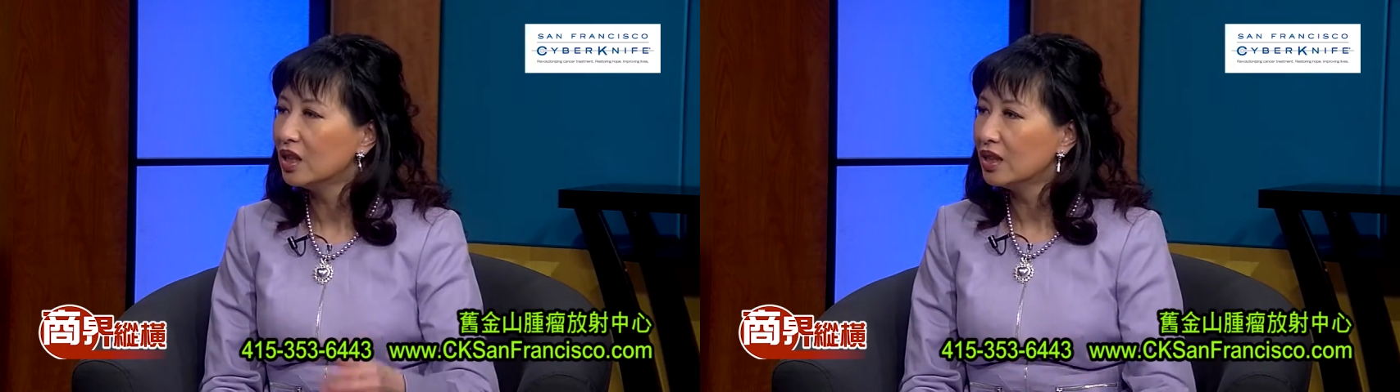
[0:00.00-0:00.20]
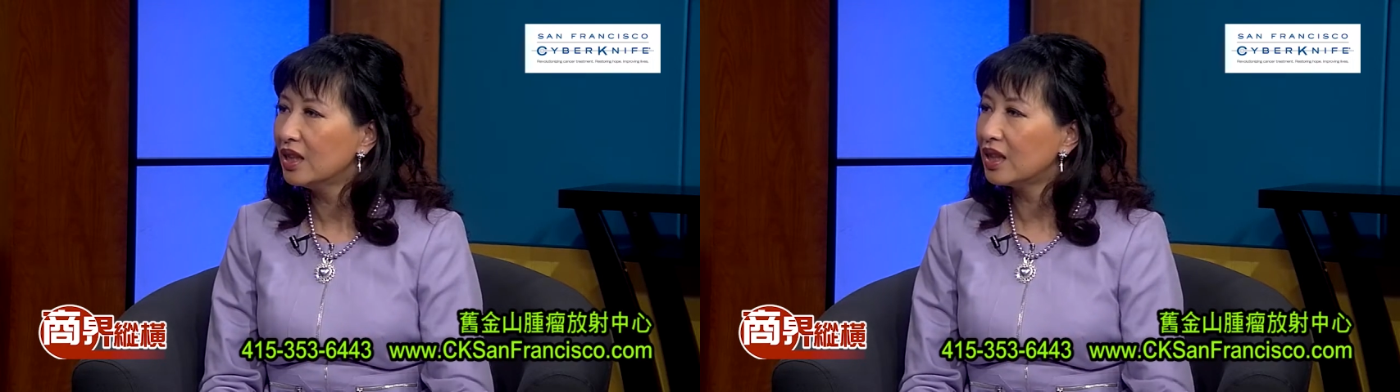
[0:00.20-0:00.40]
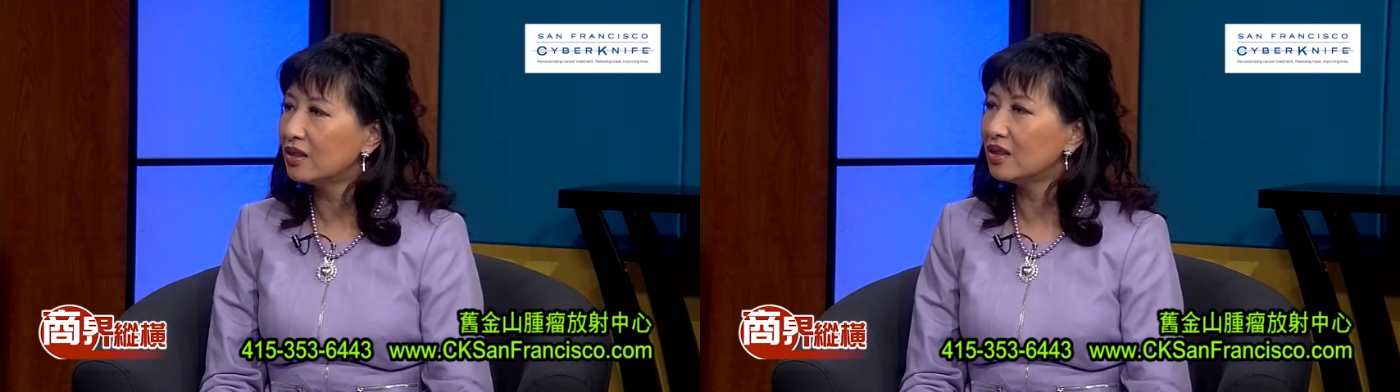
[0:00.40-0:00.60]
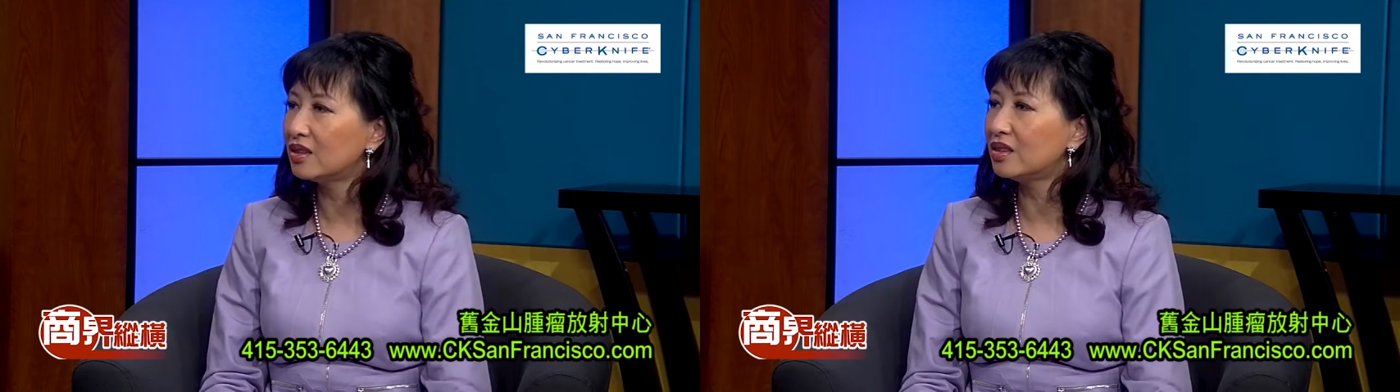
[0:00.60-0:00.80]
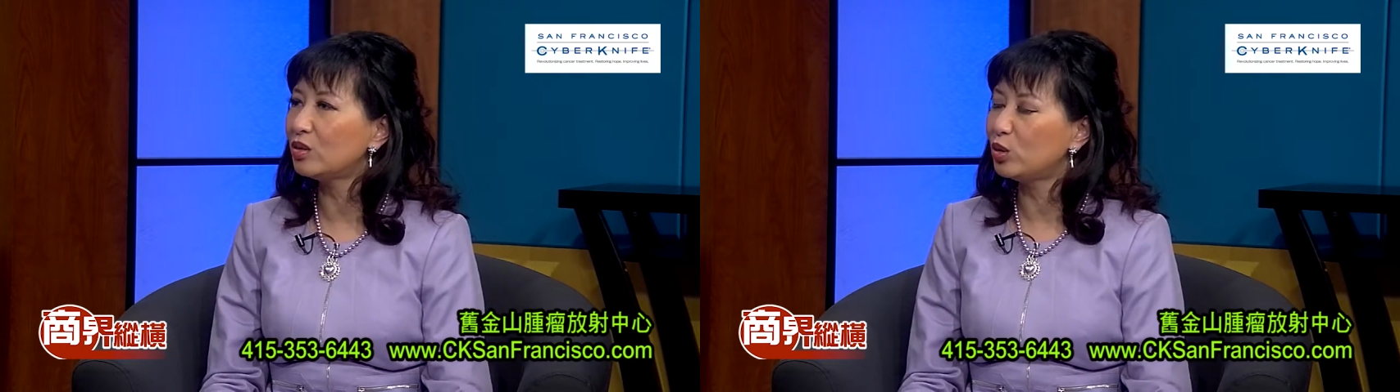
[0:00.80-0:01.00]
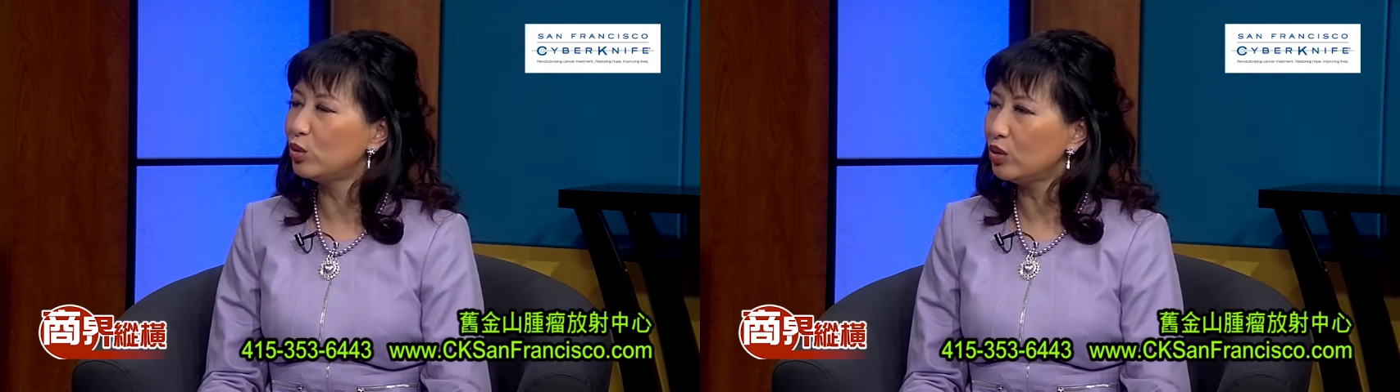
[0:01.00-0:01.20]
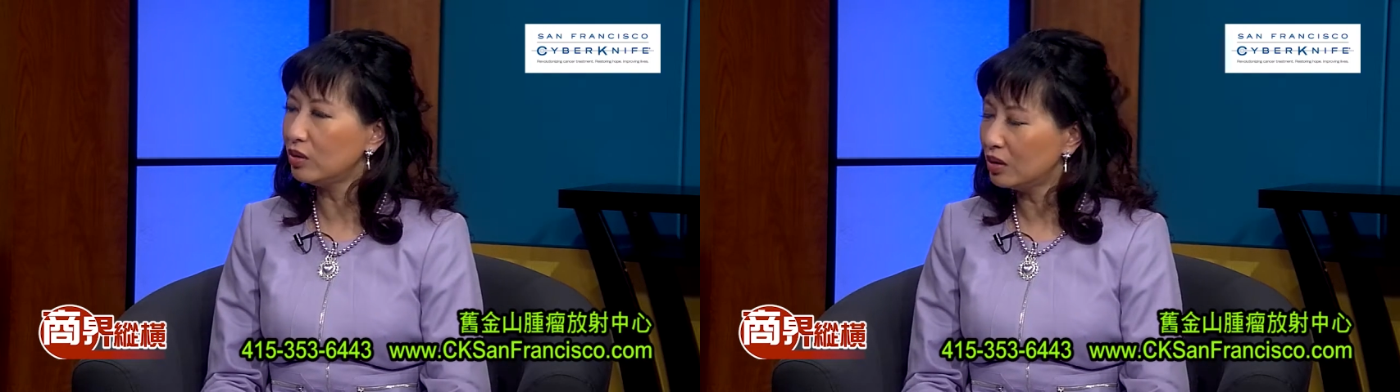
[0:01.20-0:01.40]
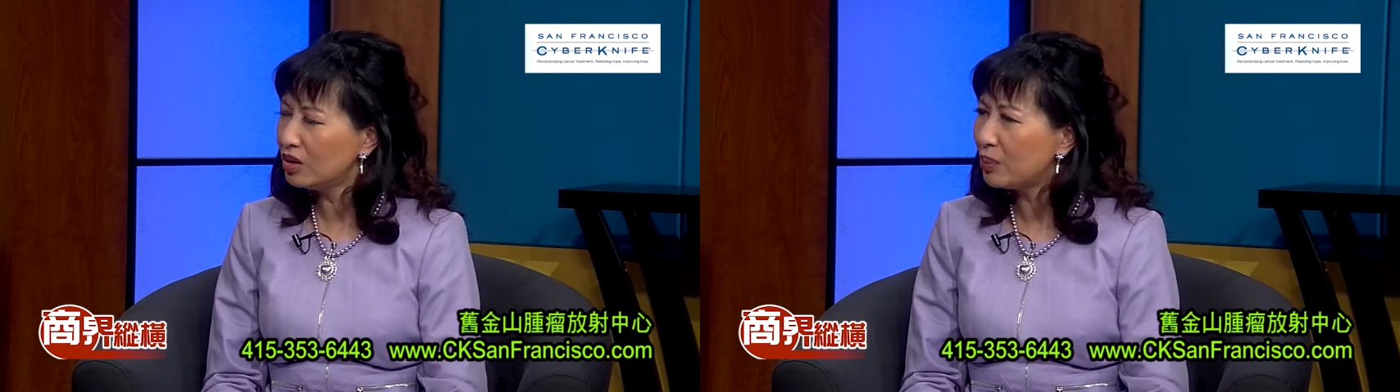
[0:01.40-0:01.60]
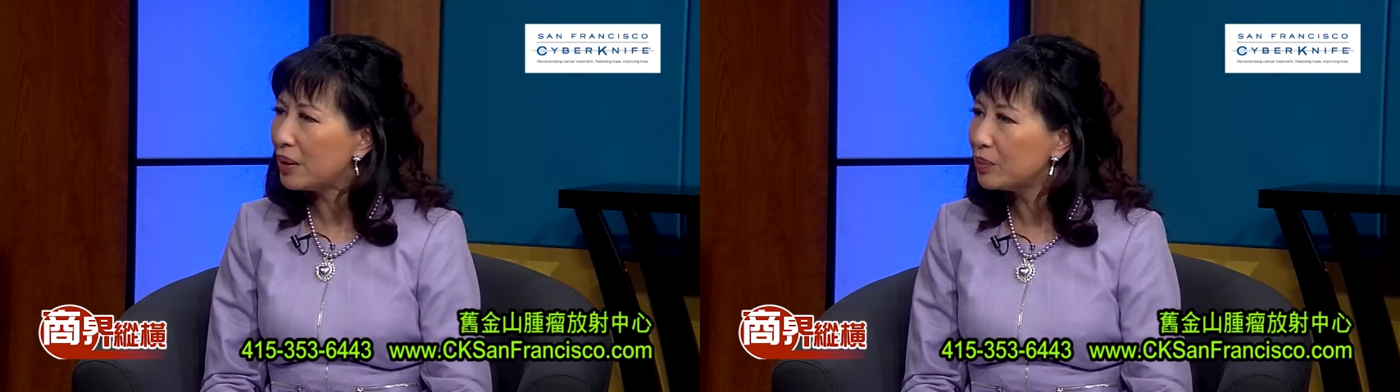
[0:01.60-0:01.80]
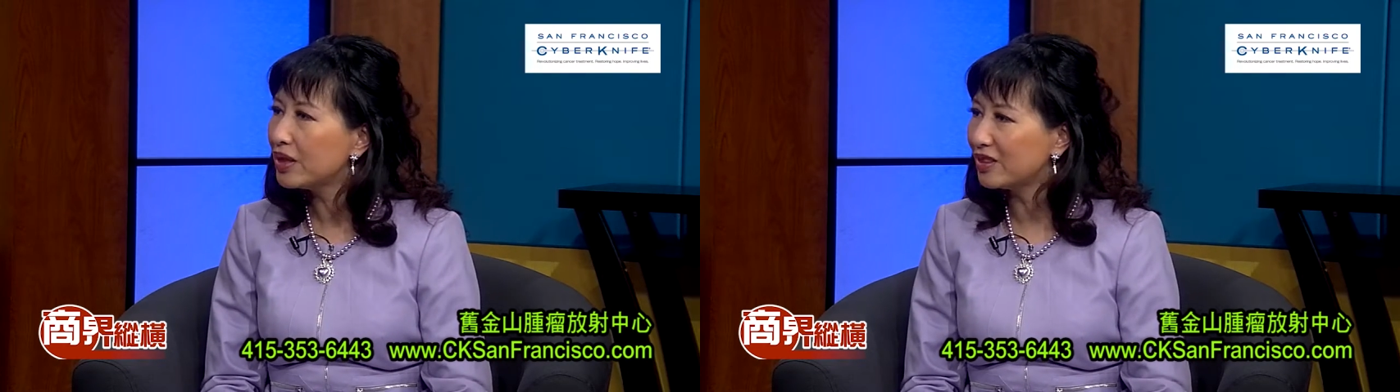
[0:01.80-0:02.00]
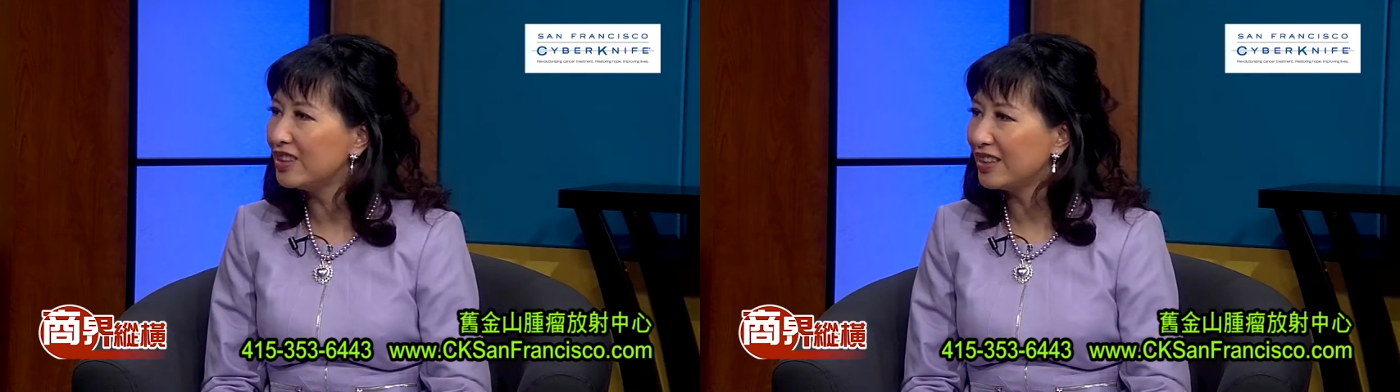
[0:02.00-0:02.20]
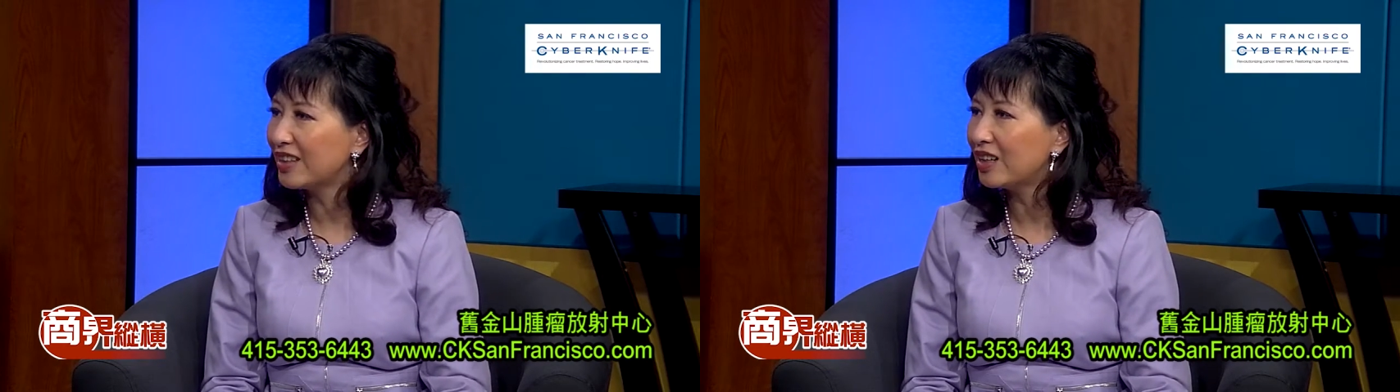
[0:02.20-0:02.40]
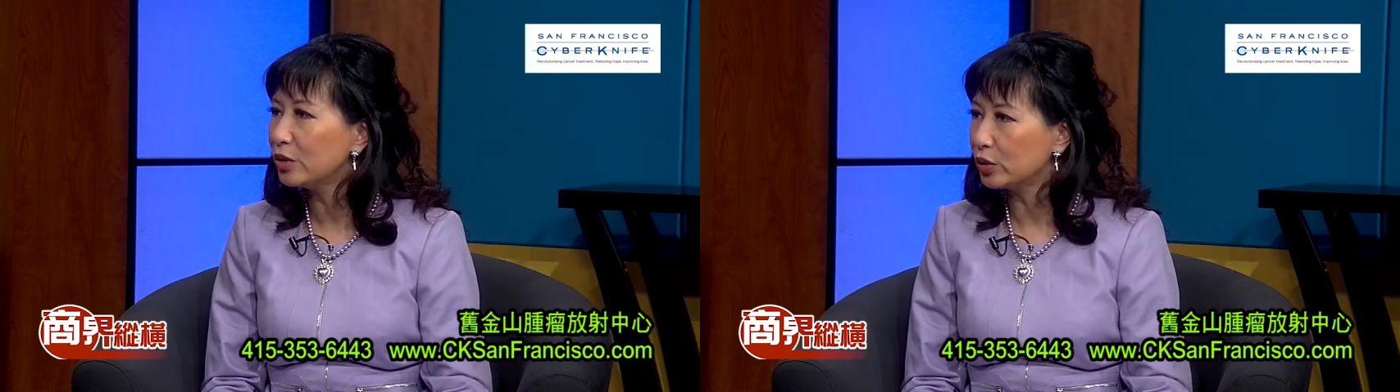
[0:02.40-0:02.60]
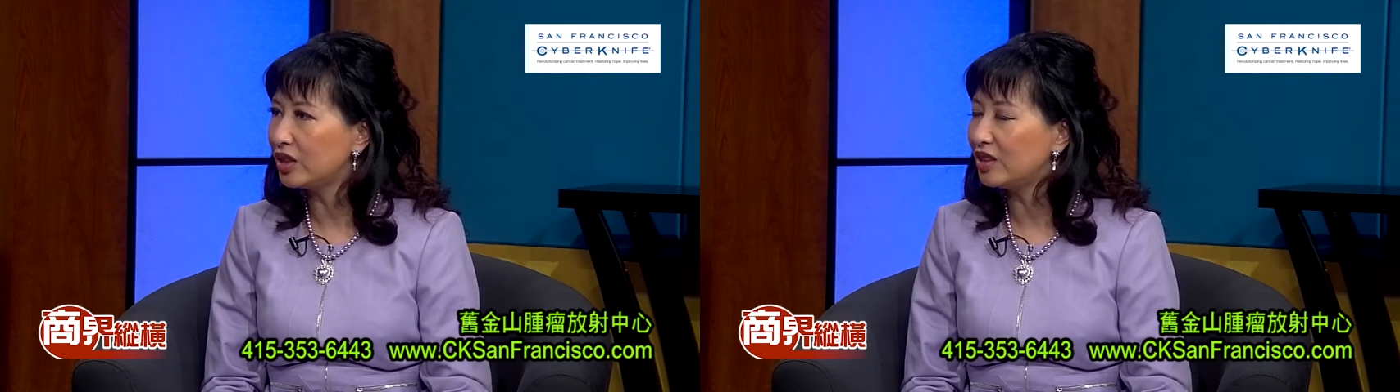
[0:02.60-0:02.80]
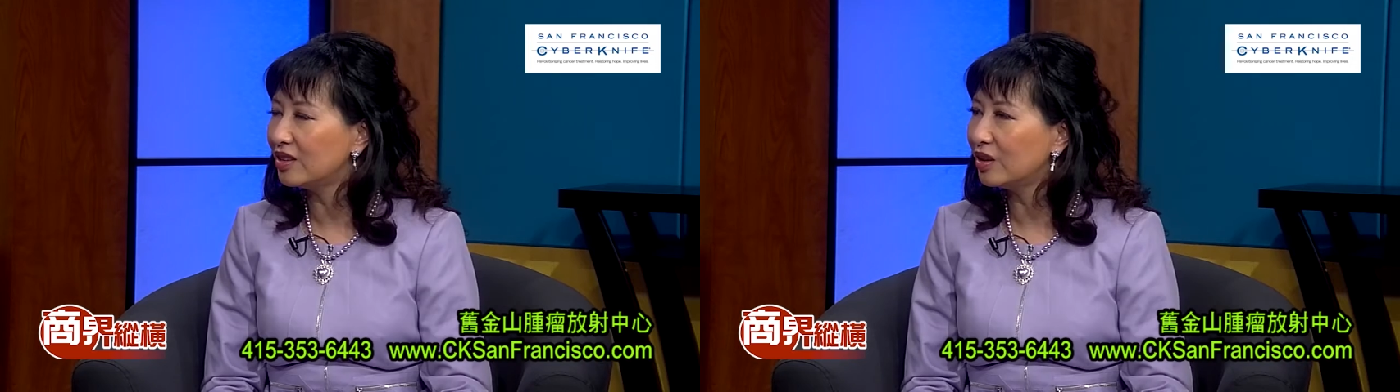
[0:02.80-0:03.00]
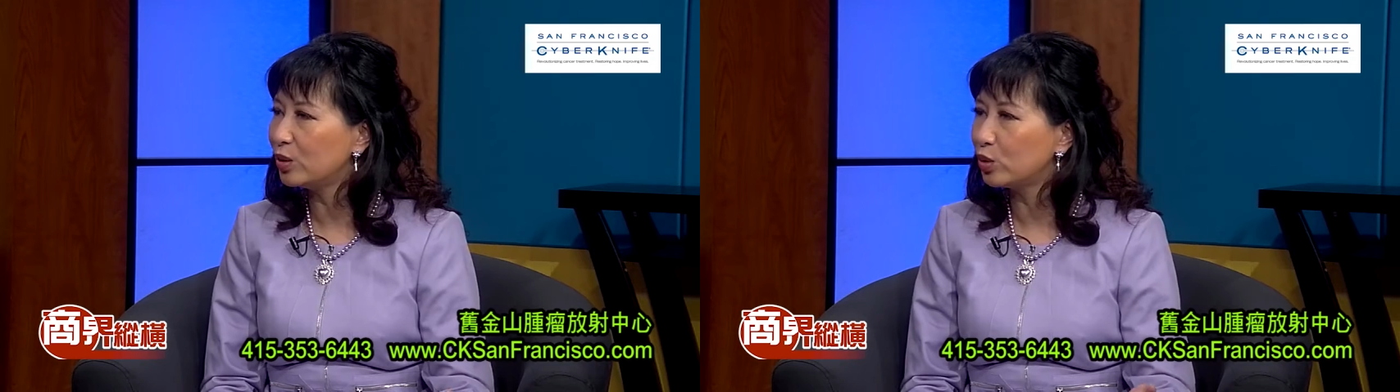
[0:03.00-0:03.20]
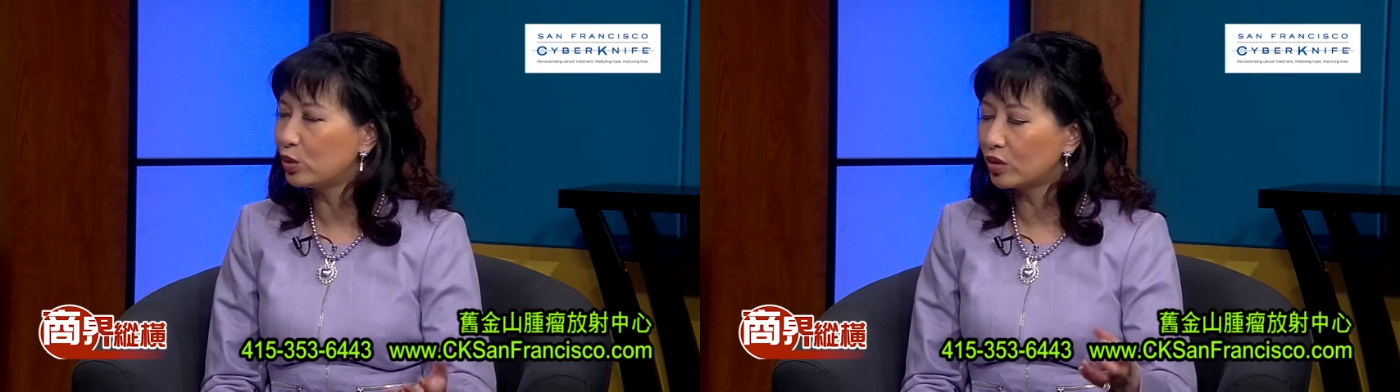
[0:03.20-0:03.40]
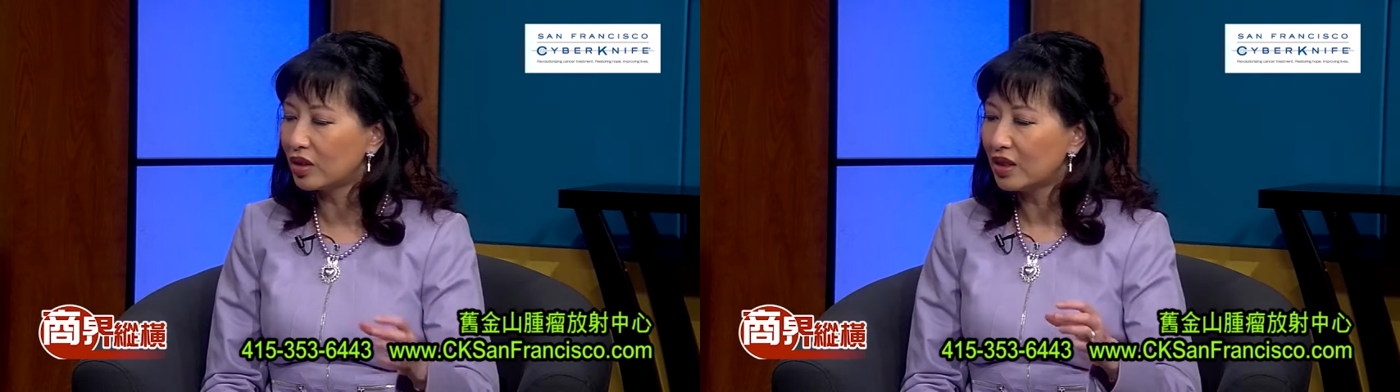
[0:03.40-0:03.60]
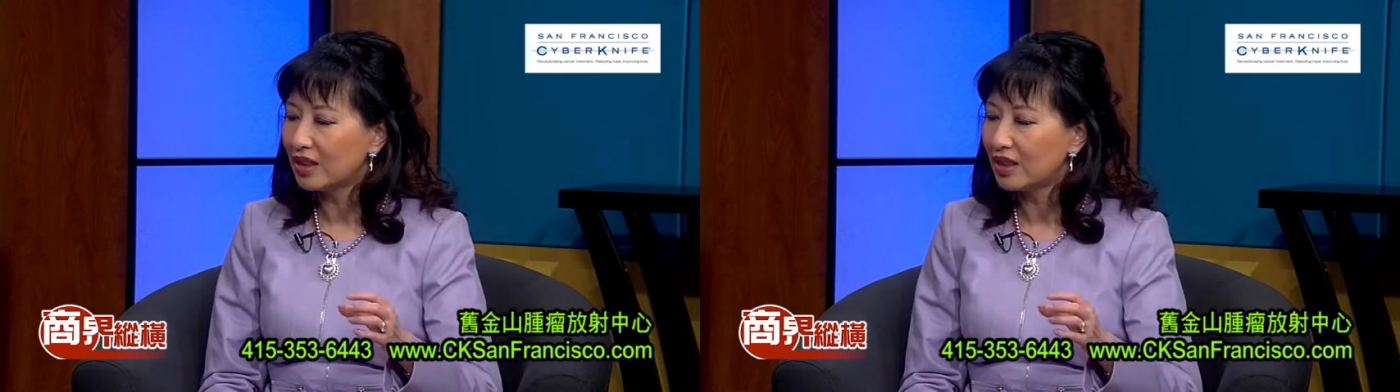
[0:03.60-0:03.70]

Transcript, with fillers: 那那这就一一般病人，您刚有提到就说，